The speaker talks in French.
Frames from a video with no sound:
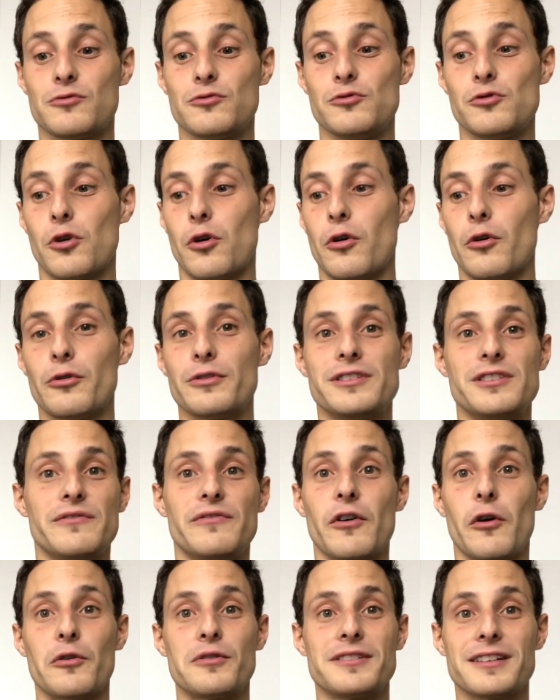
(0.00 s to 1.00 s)
durant euh,
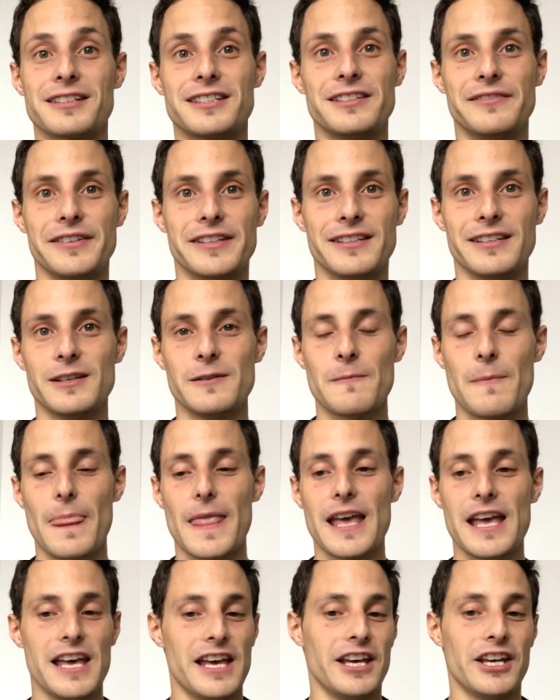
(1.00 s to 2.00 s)
différentes activités
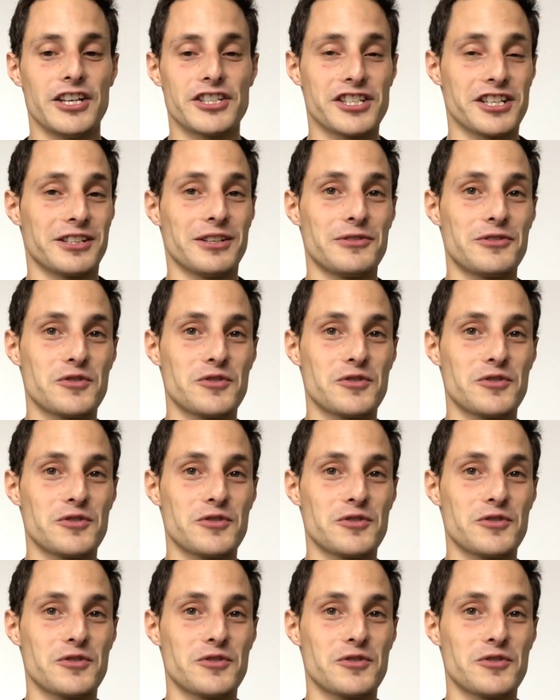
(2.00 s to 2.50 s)
et j'ai été